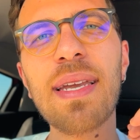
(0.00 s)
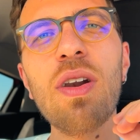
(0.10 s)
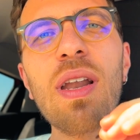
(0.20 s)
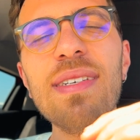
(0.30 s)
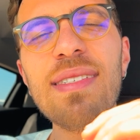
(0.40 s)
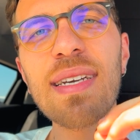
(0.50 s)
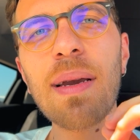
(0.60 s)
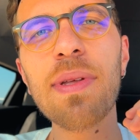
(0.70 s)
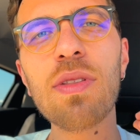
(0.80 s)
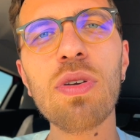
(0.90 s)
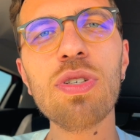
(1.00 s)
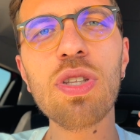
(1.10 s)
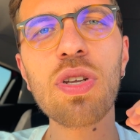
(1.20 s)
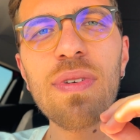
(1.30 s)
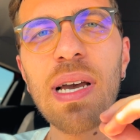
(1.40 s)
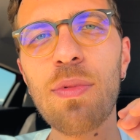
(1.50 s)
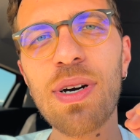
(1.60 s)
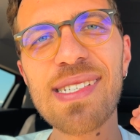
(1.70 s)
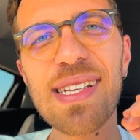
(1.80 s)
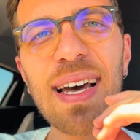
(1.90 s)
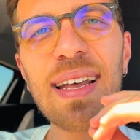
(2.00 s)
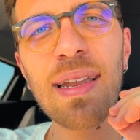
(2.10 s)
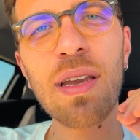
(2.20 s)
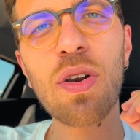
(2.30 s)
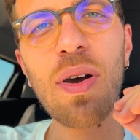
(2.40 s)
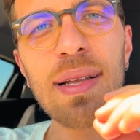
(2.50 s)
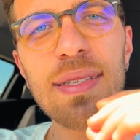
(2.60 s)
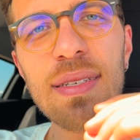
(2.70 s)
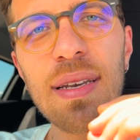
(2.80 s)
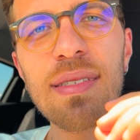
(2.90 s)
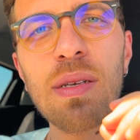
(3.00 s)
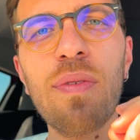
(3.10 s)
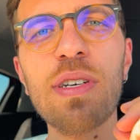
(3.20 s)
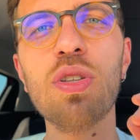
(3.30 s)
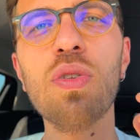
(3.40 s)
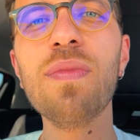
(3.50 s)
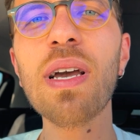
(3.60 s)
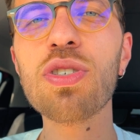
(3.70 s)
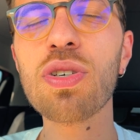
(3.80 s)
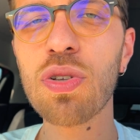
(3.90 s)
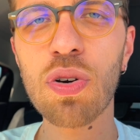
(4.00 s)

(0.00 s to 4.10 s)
chi non l'avesse capito, noi ci troviamo a Zadar in Croazia, stiamo facendo un viaggio on the